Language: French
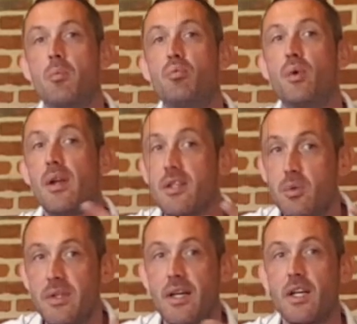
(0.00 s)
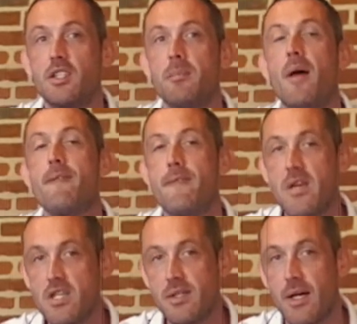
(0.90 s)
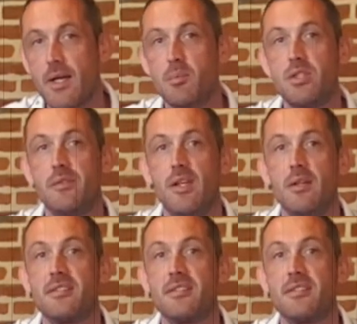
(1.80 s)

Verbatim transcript: puis à la suite un régime végétarien modifié,